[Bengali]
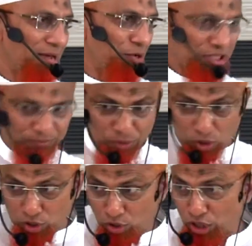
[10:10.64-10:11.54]
বলছে
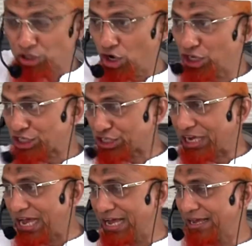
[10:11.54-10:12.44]
ফরজ
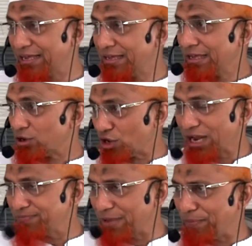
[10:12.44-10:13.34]
হজটা
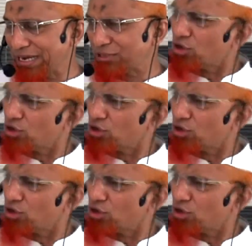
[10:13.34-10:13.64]
করার ব্যাপারে